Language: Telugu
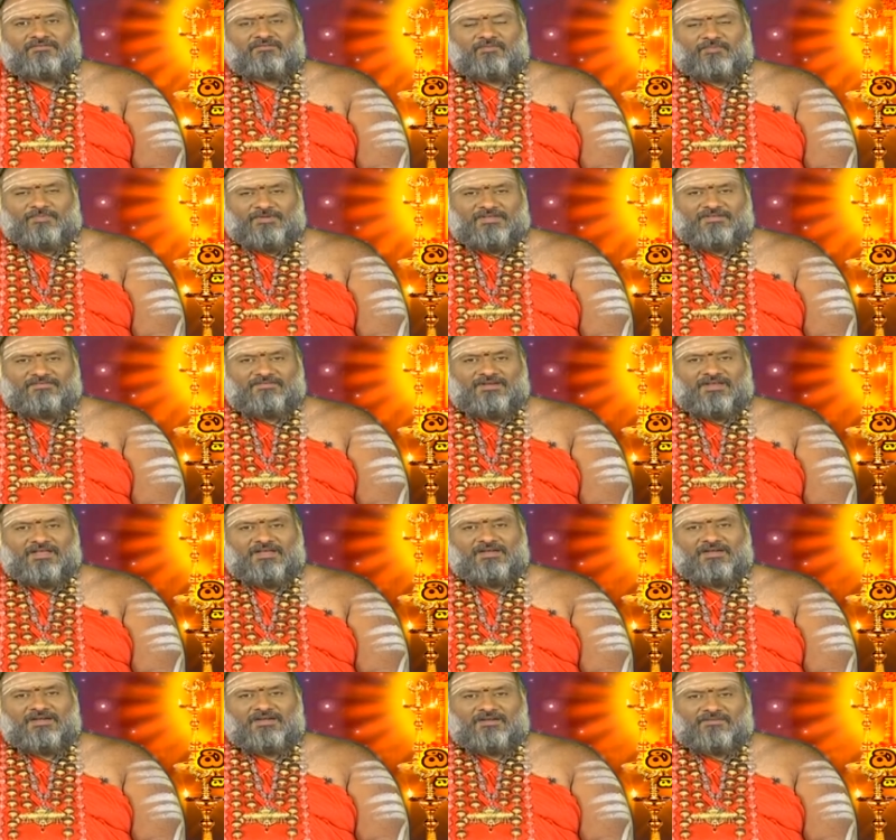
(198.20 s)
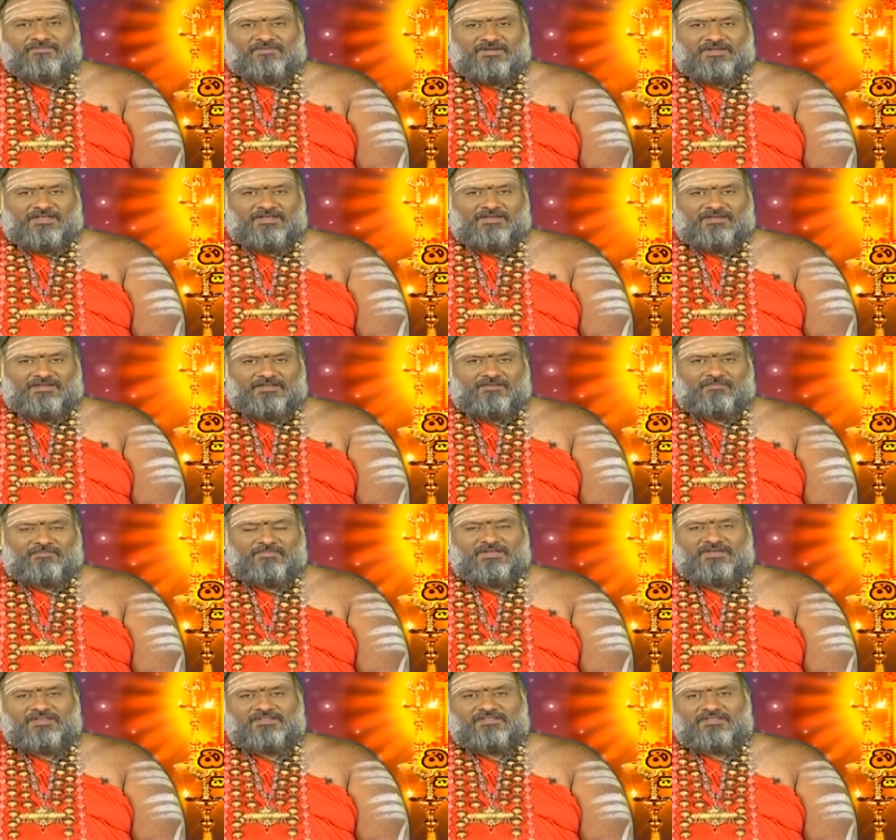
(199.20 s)
ఉపాసన అఖండ ఫలాన్ని
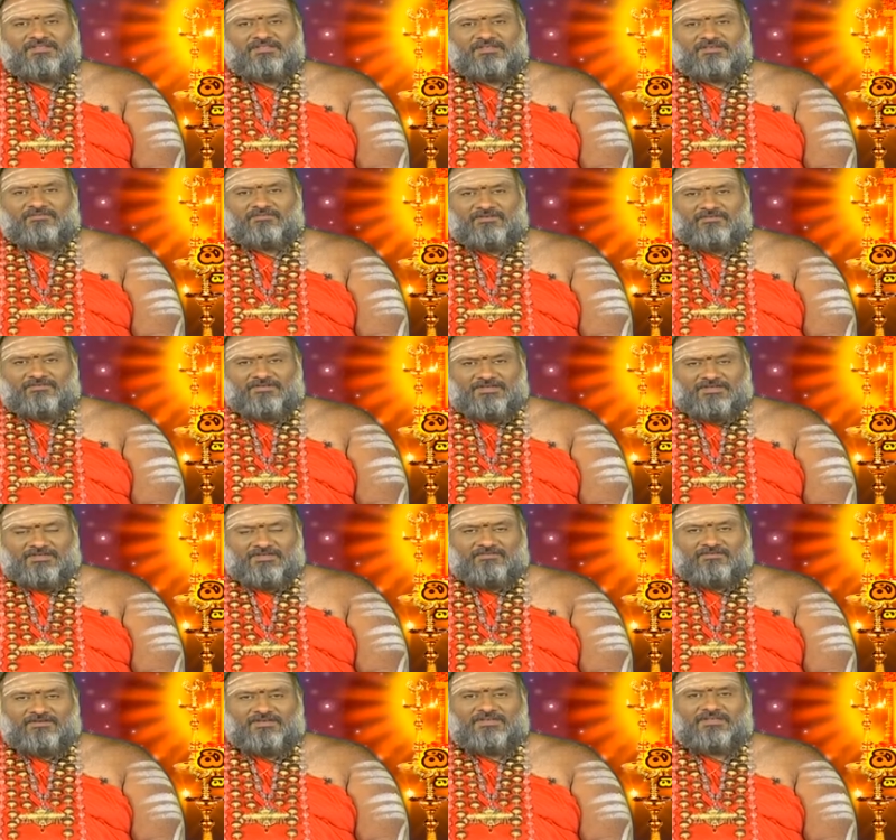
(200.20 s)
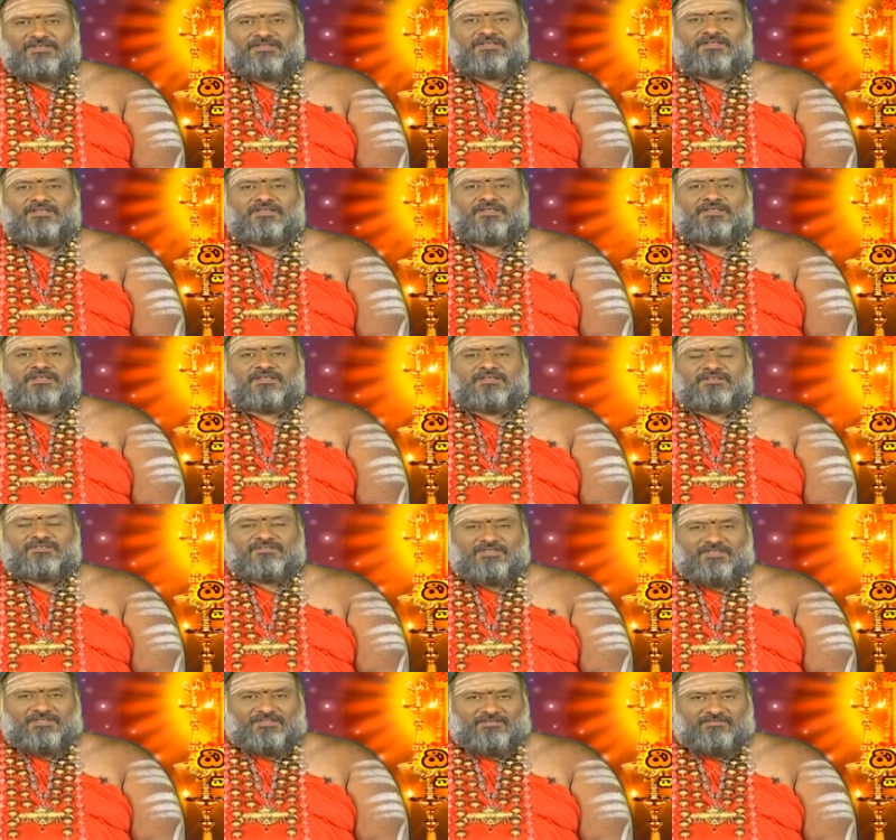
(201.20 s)
మరింత తీవ్రమైనటువంటి
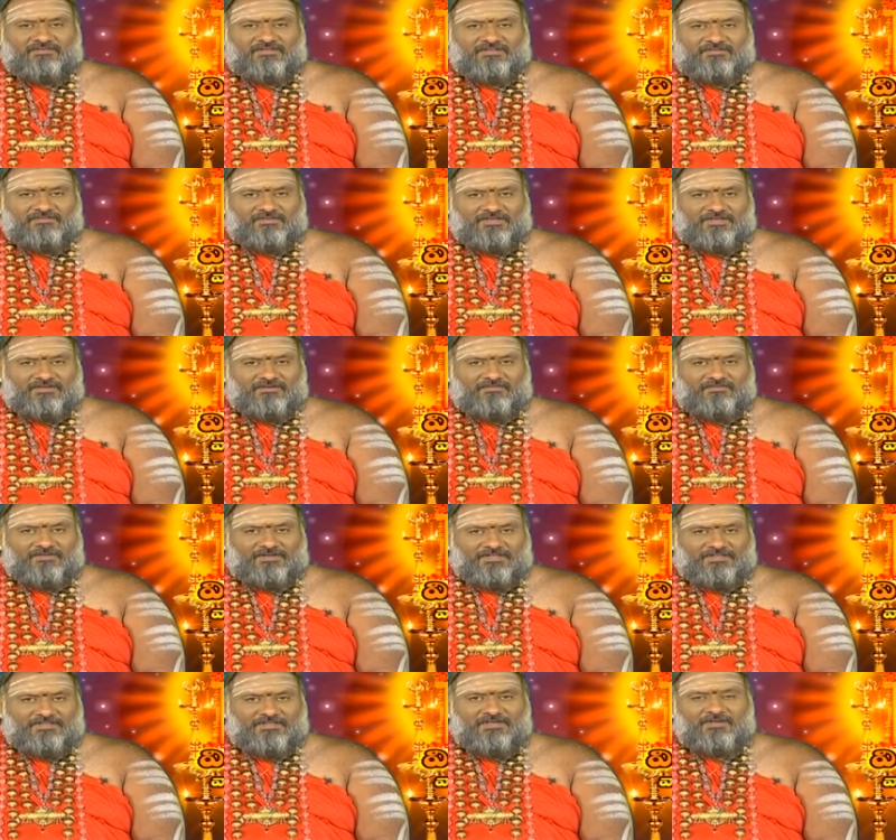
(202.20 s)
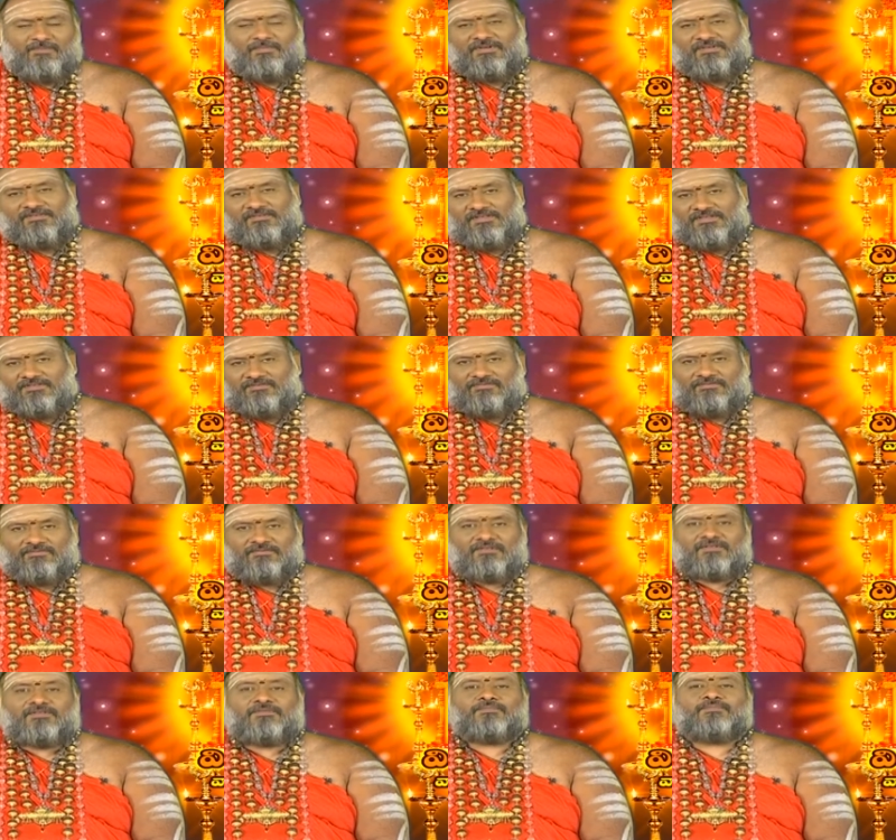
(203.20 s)
శక్తివంతమైనటువంటి ఫలితాన్ని
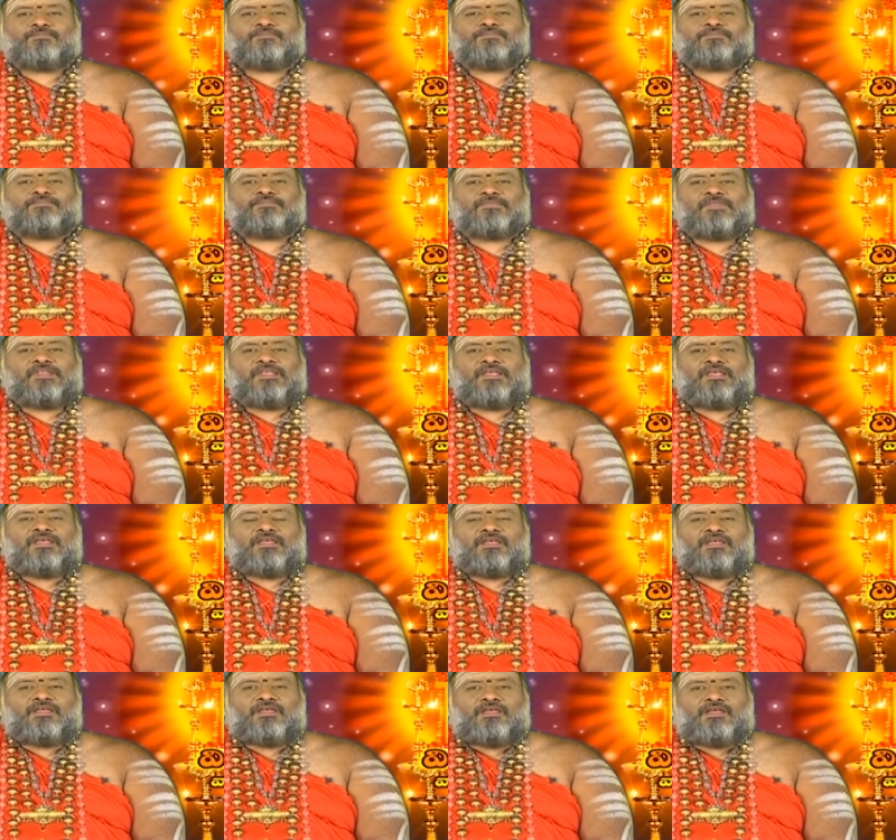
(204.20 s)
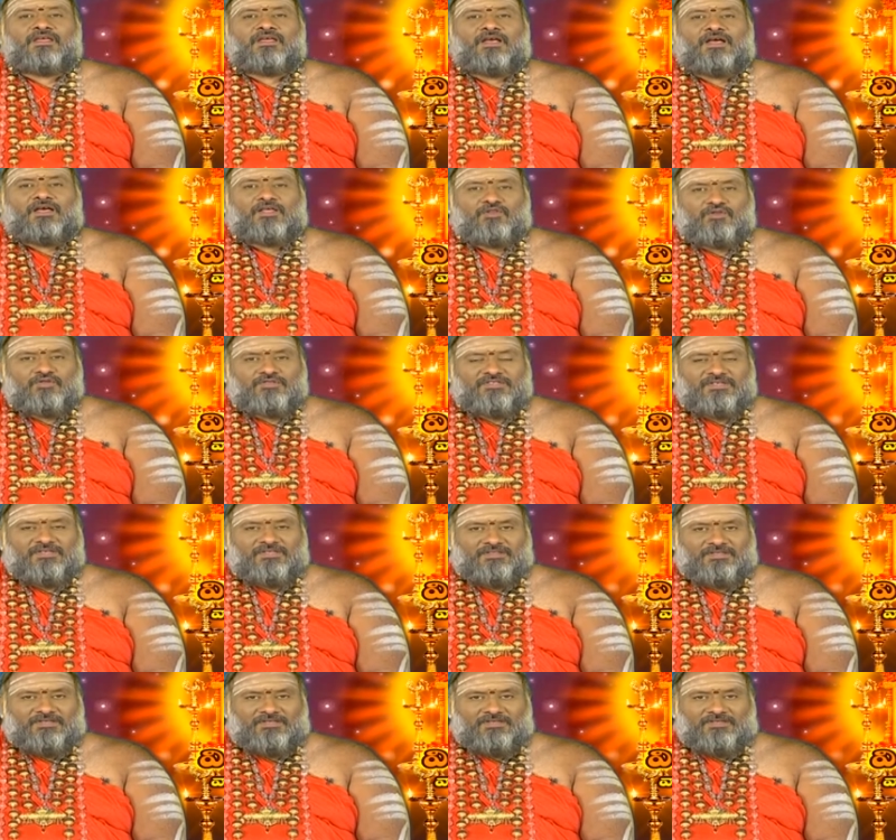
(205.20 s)
ప్రసాదిస్తుంది
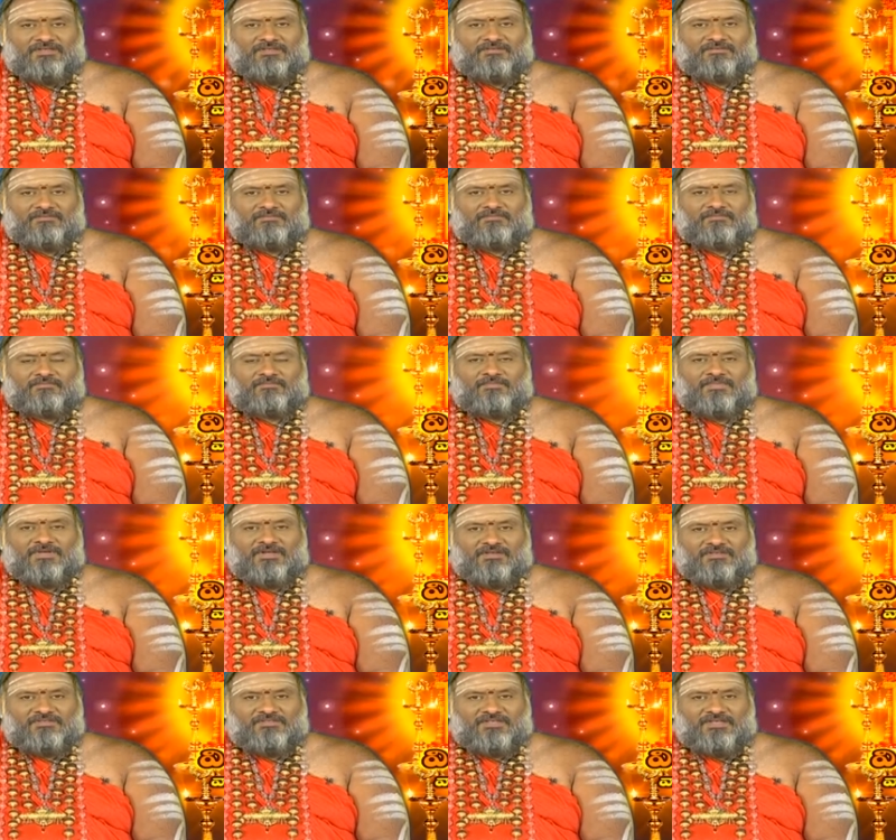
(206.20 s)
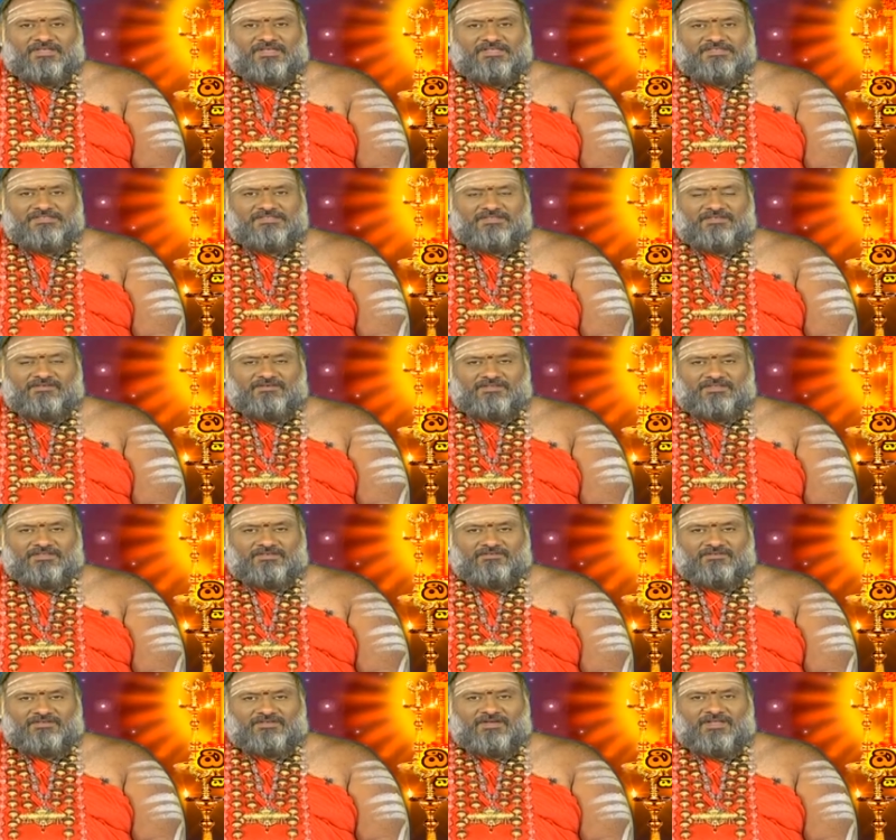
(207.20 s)
అందుచేత మనం చేయాల్సినటువంటిది
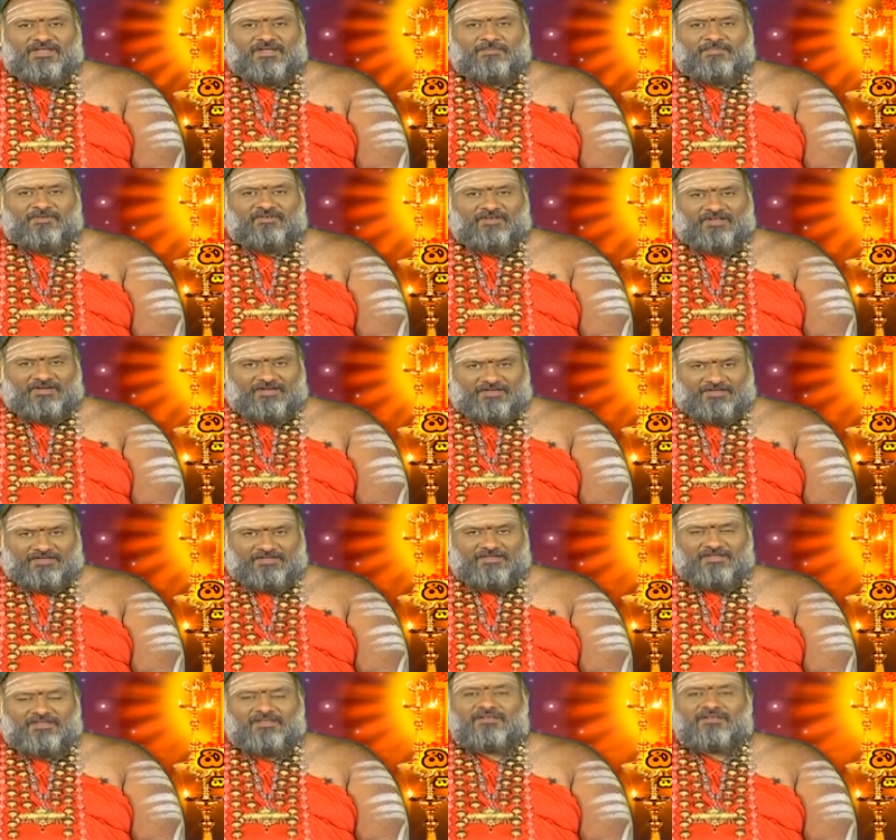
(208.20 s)
ఏంటంటే అమ్మవారి యొక్క